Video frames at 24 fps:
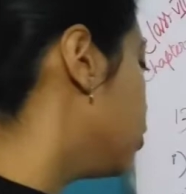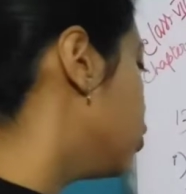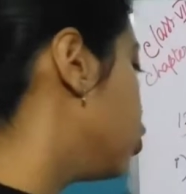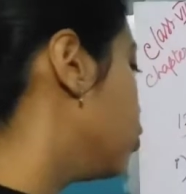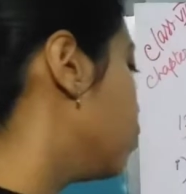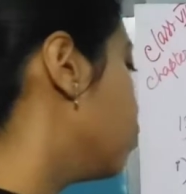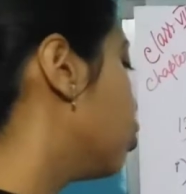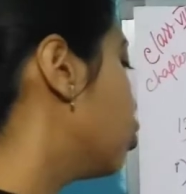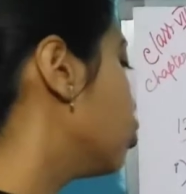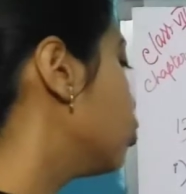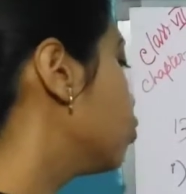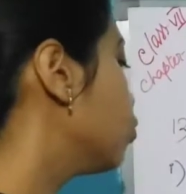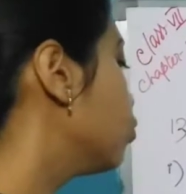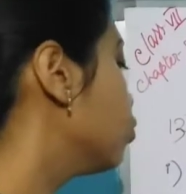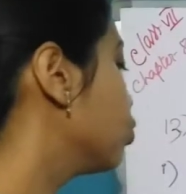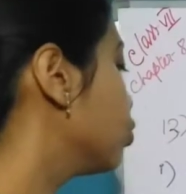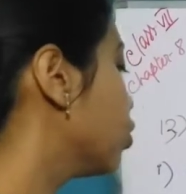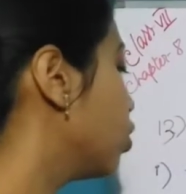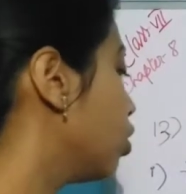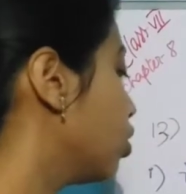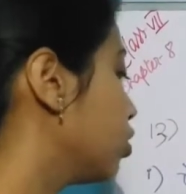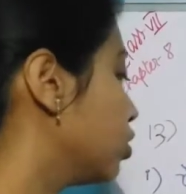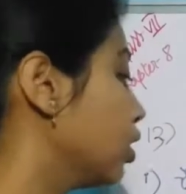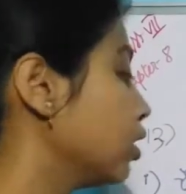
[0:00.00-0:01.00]
জীবন
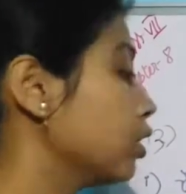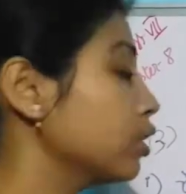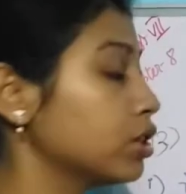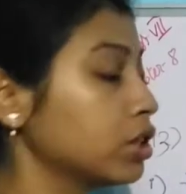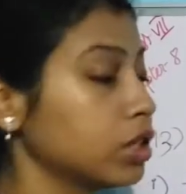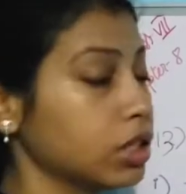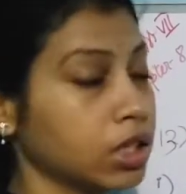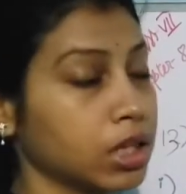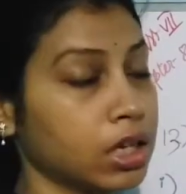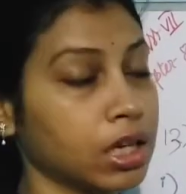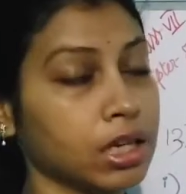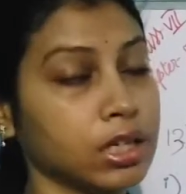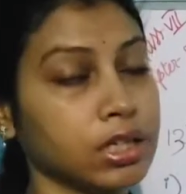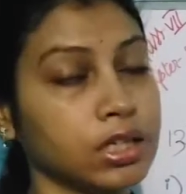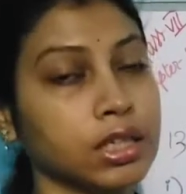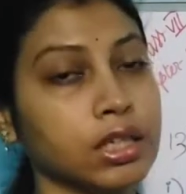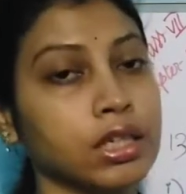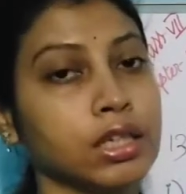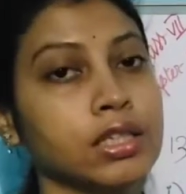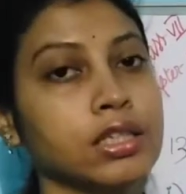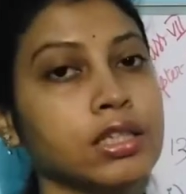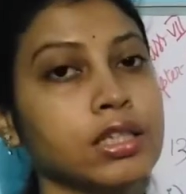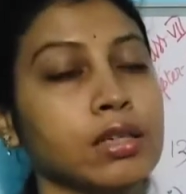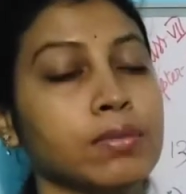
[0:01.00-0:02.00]
কুশলতা শিক্ষা
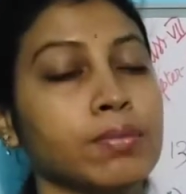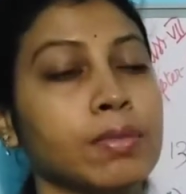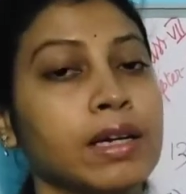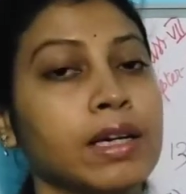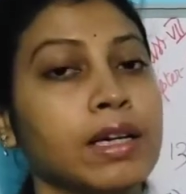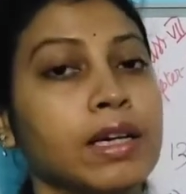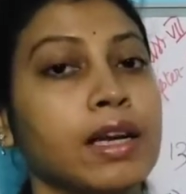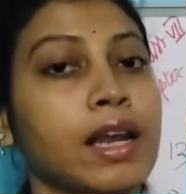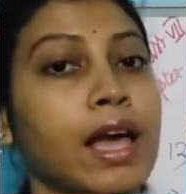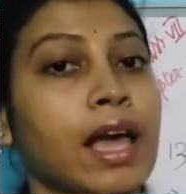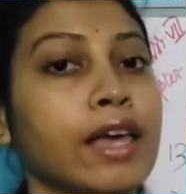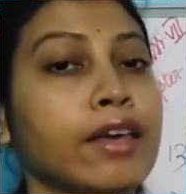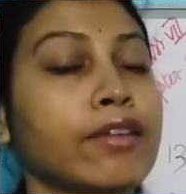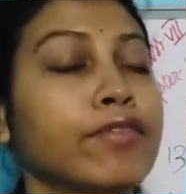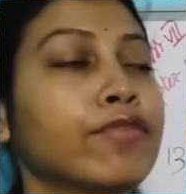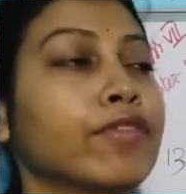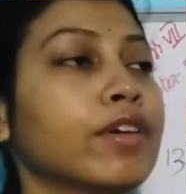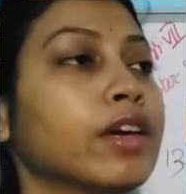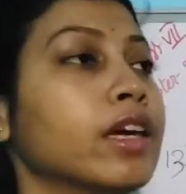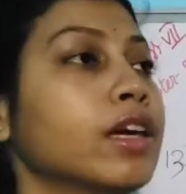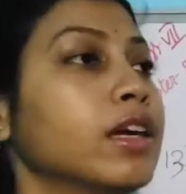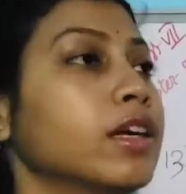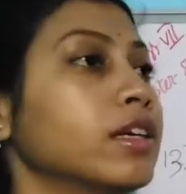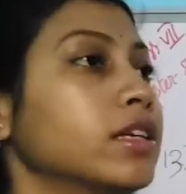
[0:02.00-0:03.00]
ঠিক আছে মানে
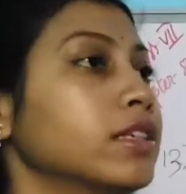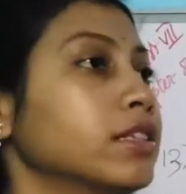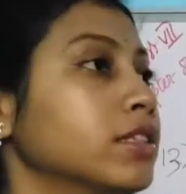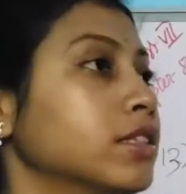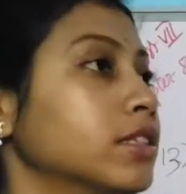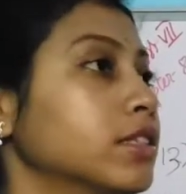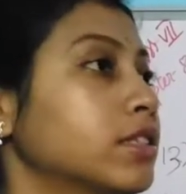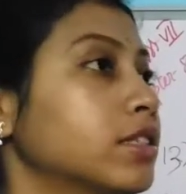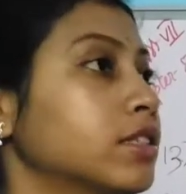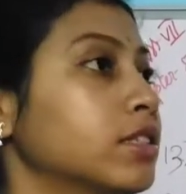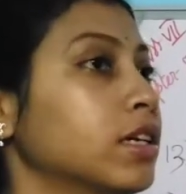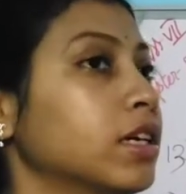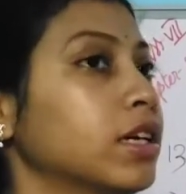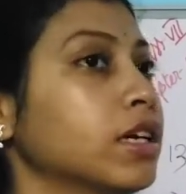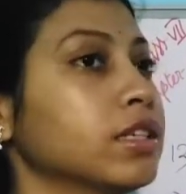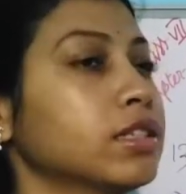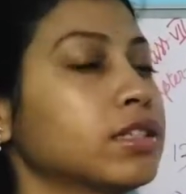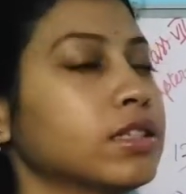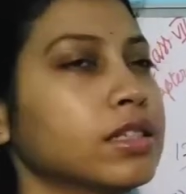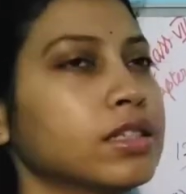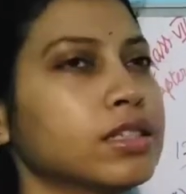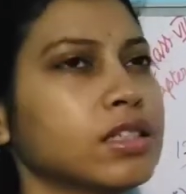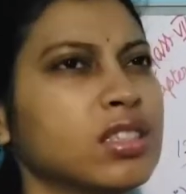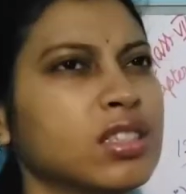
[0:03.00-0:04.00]
লাইফে এই যে
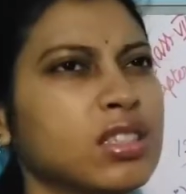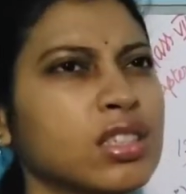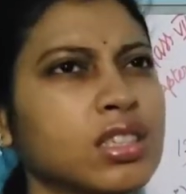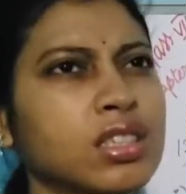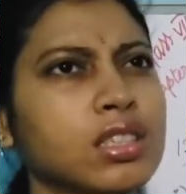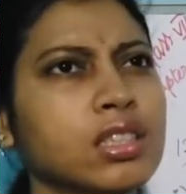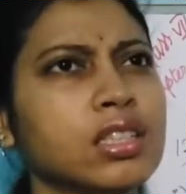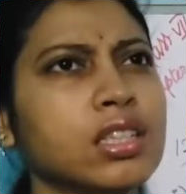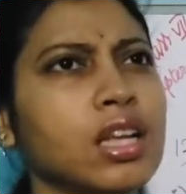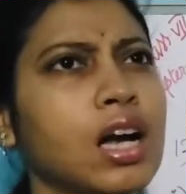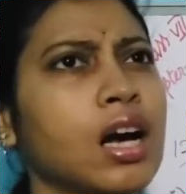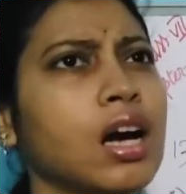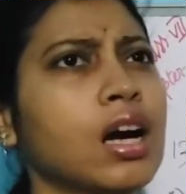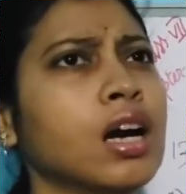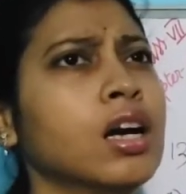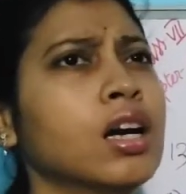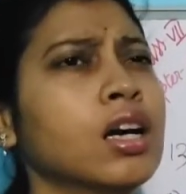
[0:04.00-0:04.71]
স্ট্রেস এই যে চিন্তা